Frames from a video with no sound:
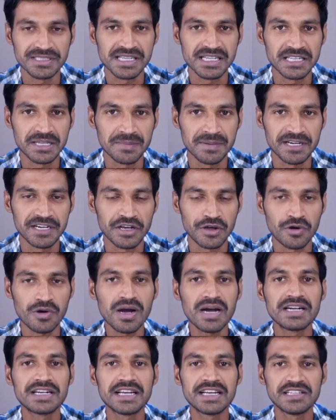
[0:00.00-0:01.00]
రూపీస్ అయితే పెట్టారు
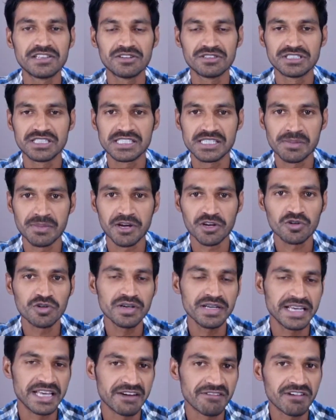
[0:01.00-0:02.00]
అంటే ఇది వచ్చేసి మనకు
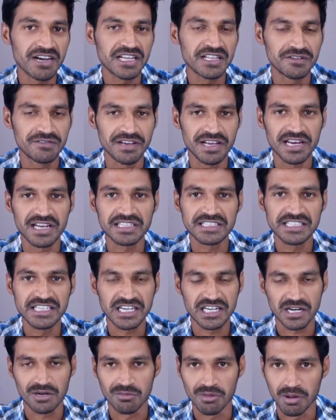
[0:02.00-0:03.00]
ఇరవై ఐదు వేలకి
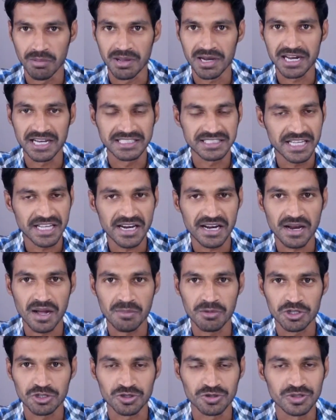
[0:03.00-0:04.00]
యొక్క మొబైల్ అయితే
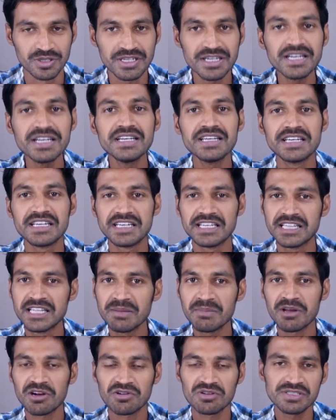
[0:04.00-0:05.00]
రాబోతుంది ఇది
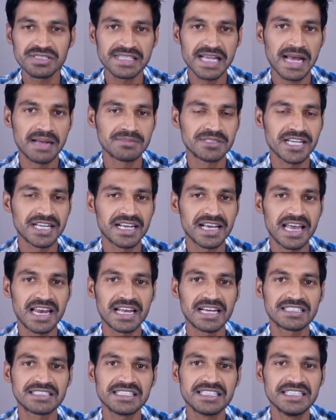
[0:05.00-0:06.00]
మనకు శాంసంగ్
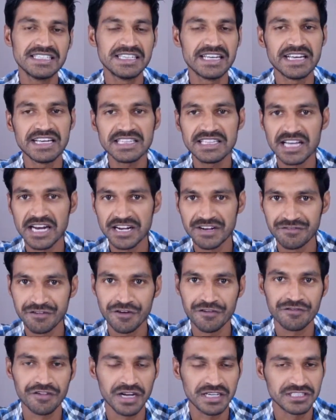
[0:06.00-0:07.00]
గెలాక్సీ ఏ థర్టీ
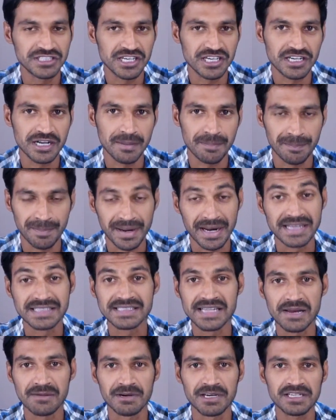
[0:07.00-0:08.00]
ఫోర్ ఫైవ్ యొక్క ప్రైస్
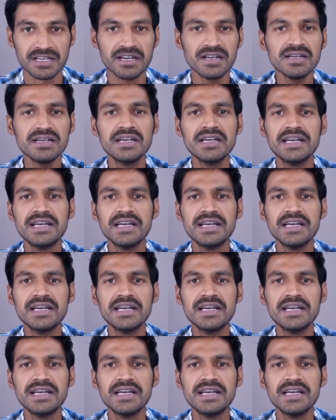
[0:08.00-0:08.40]
అనమాట